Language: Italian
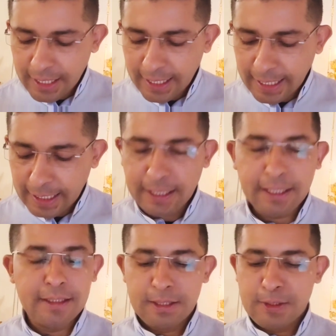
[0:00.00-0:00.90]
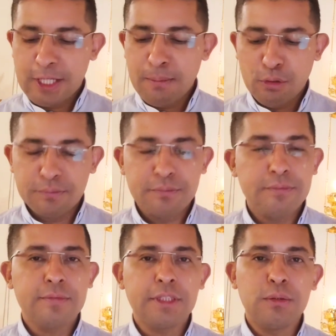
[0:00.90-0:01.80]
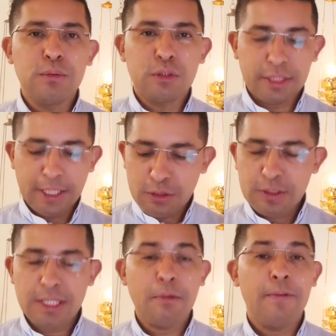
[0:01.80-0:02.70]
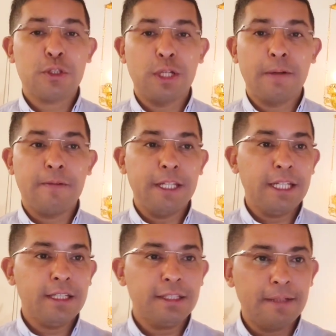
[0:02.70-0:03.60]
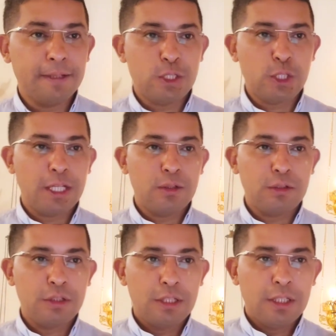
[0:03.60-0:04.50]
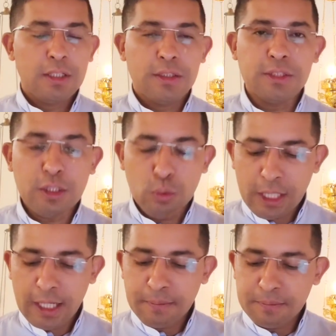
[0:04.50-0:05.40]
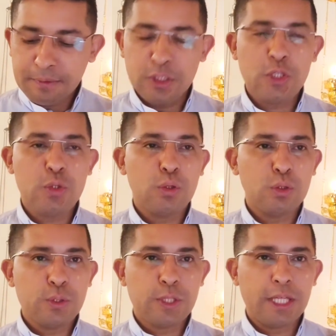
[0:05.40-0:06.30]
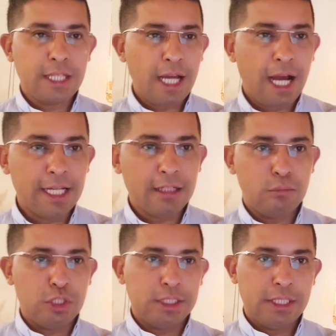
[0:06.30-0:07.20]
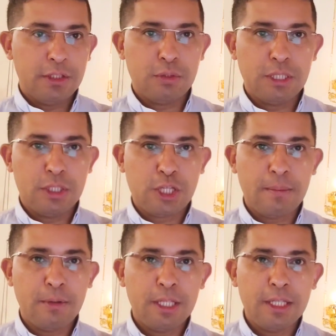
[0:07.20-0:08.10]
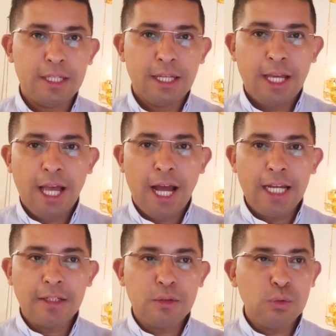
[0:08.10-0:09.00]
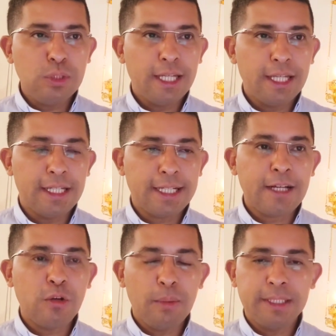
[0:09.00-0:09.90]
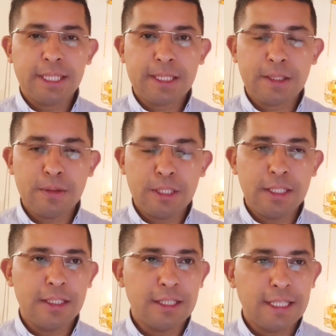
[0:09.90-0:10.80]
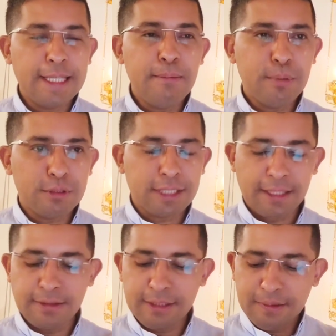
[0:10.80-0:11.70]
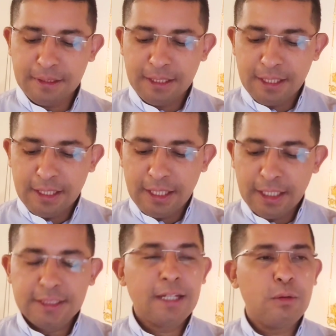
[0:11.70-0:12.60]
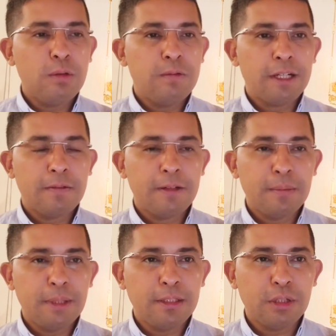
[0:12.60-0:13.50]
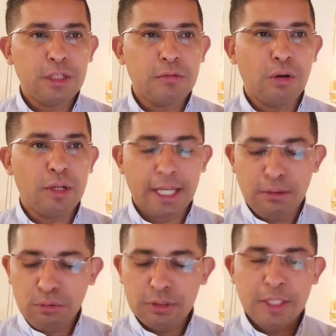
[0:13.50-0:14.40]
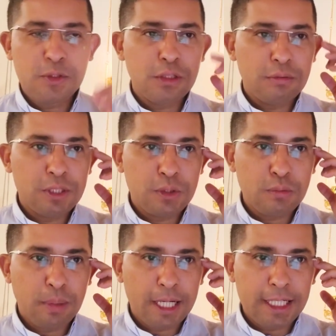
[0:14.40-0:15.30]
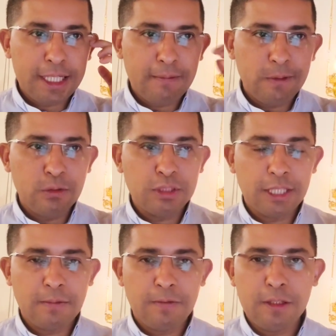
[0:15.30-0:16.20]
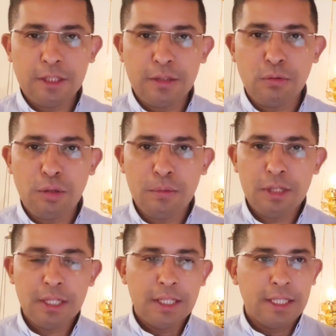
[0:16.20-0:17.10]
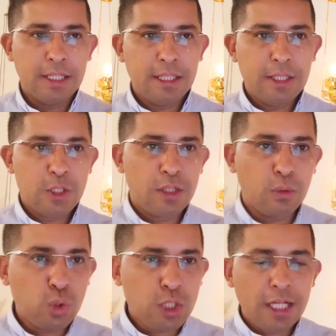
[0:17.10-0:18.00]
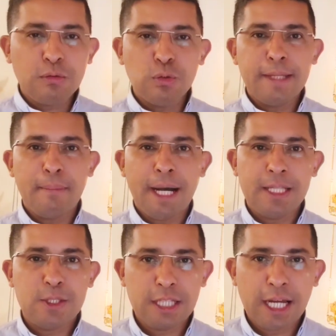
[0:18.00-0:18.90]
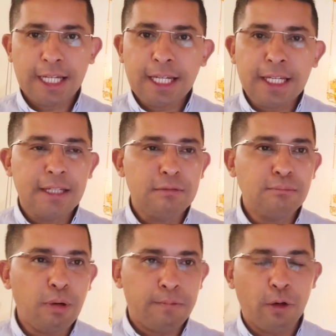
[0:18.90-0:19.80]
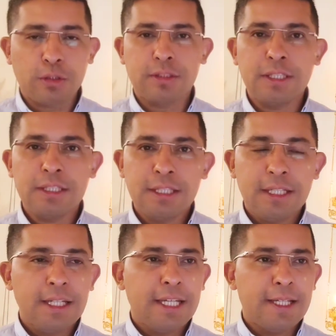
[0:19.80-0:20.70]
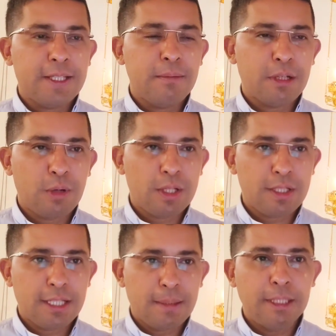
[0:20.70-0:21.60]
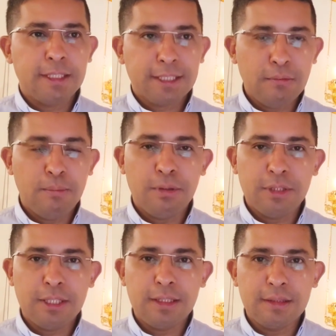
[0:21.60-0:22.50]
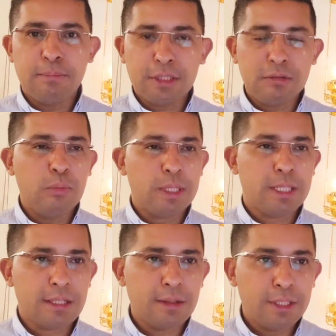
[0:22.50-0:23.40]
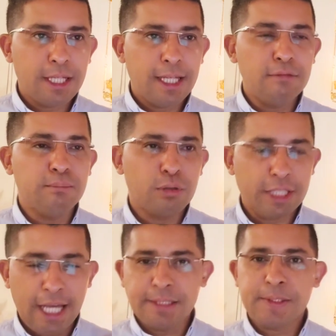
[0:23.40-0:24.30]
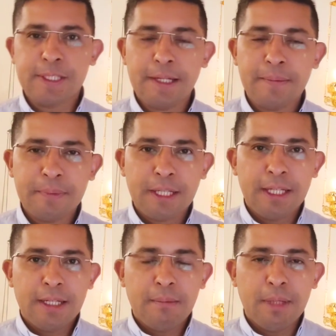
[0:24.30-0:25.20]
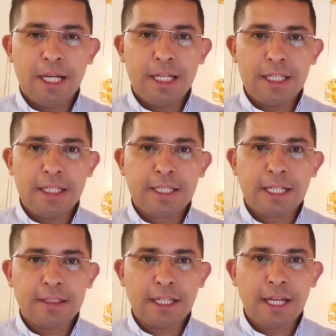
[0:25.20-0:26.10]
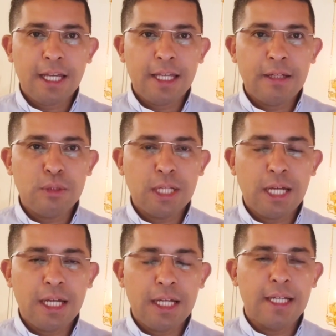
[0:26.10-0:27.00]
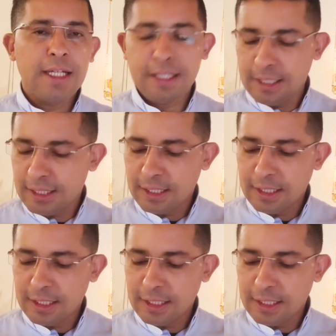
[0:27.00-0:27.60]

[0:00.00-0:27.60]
E siamo in un contesto, siamo verso la fine del Vangelo di Luca, Gesù consegna alla comunità dei suoi discepoli alcune raccomandazioni importanti e tra cui fa riferimento al cuore. È un contesto in cui Gesù parla della venuta del figlio dell'uomo e dice, usa alcune immagini anche un po' forti, e sembra quasi che metta un po' di preoccupazione, un po' di ansia, ma in realtà è una, eh,